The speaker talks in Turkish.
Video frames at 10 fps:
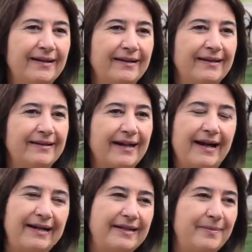Ee,
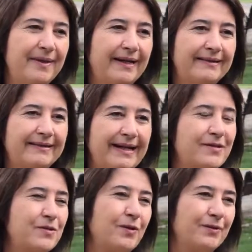ya edebiyat
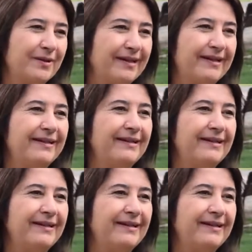en son e,